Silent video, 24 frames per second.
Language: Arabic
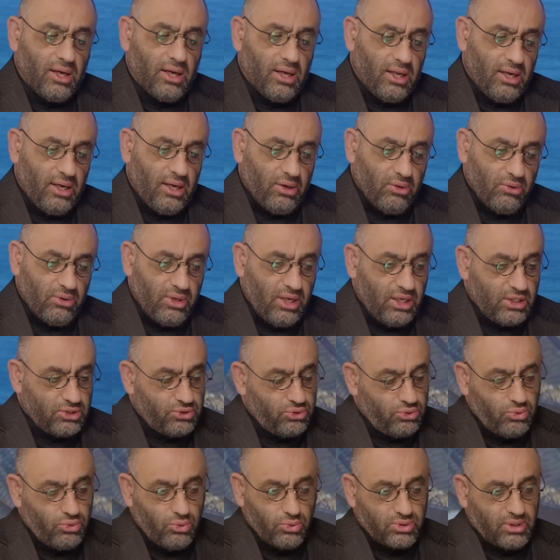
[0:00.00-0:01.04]
هلا هناك
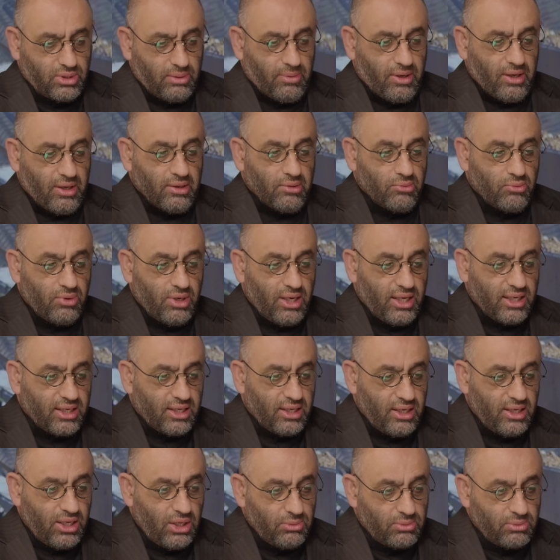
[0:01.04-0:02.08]
شكوك طبعا
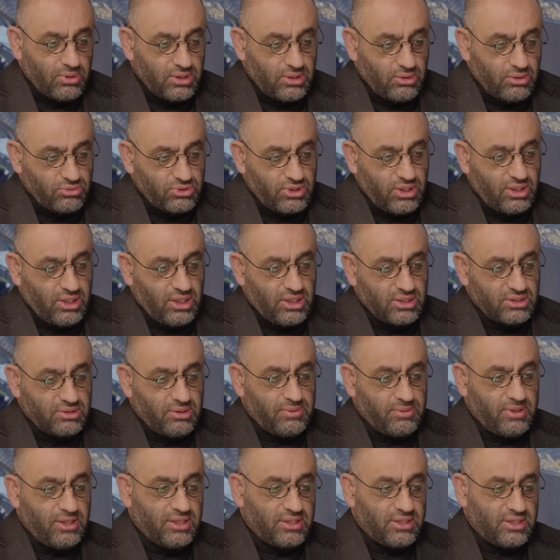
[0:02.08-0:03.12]
ولكن لا يمكن توجيه
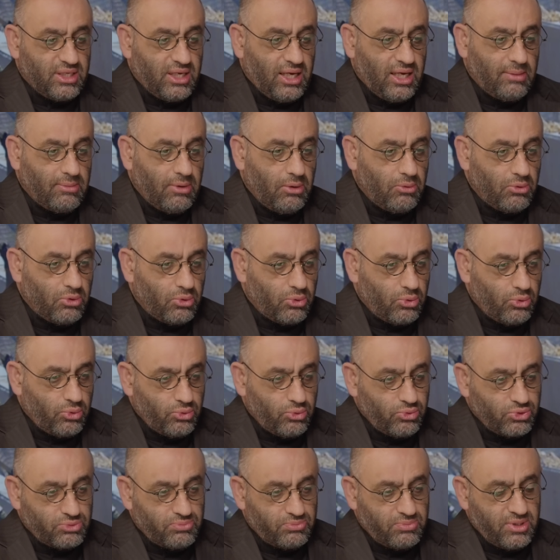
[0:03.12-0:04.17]
أصابع الاتهام أو
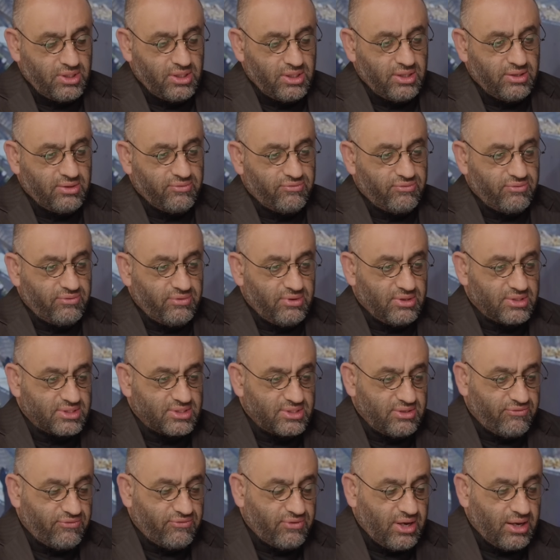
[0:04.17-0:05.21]
الخروج
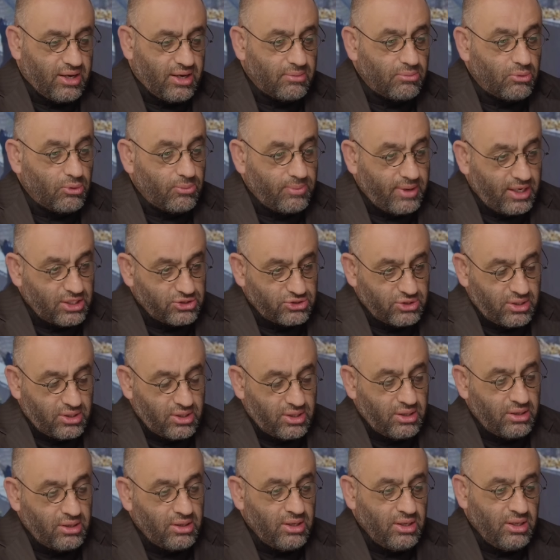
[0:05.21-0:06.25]
بصفة
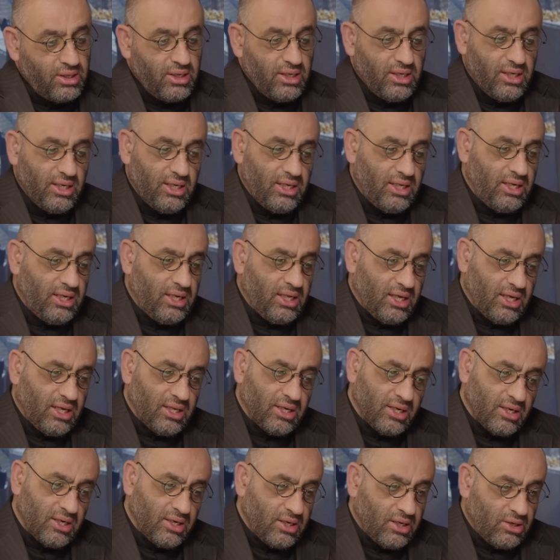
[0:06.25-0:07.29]
مباشرة إلا
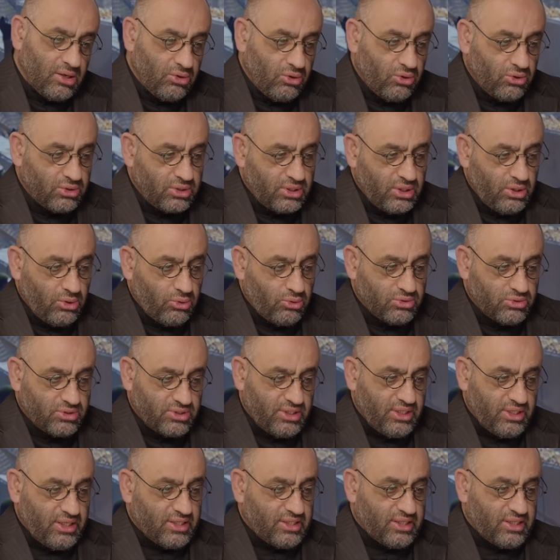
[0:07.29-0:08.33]
أن نعطي
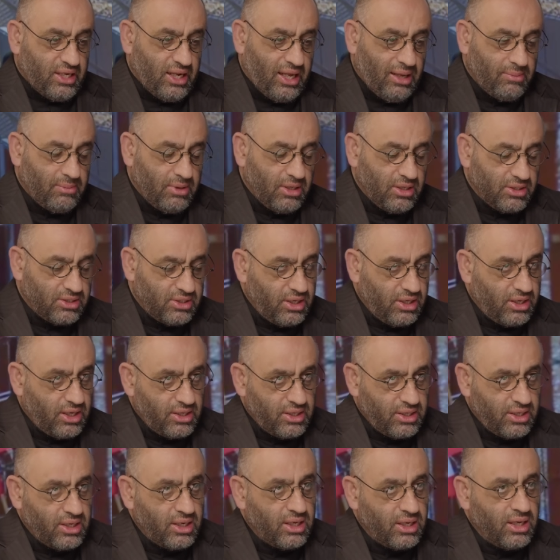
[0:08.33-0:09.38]
قدسية العمل
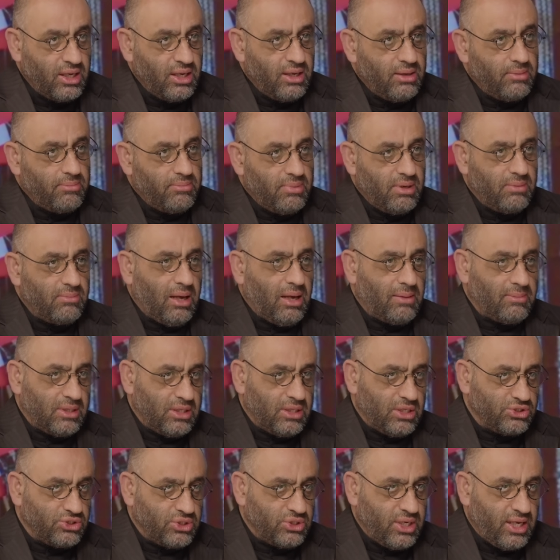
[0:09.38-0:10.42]
التقني بالمعمل
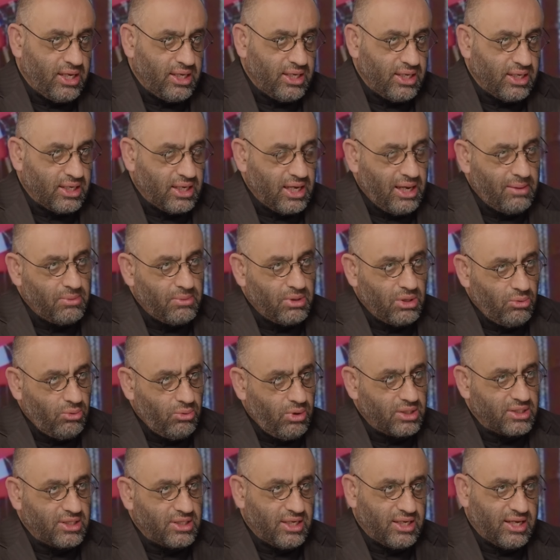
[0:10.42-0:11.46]
الجنائي كامل
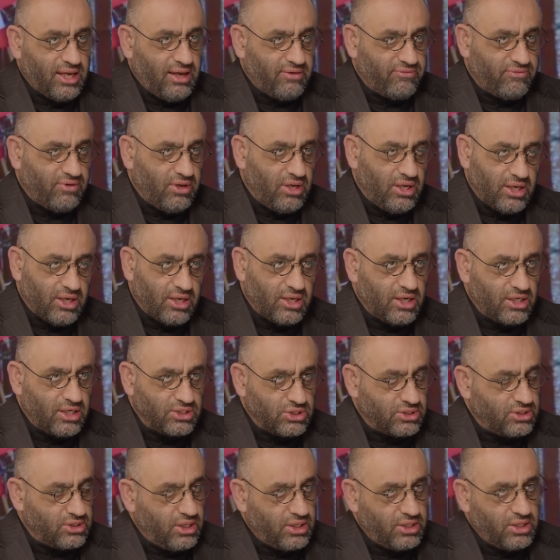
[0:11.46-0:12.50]
الوقت الكافي لإخراج
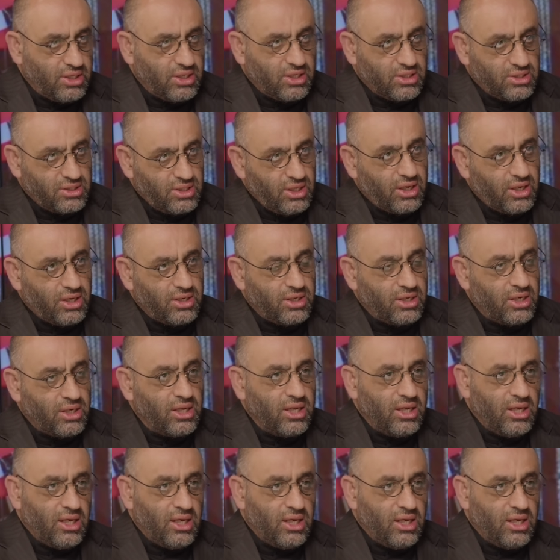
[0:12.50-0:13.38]
التقرير التقني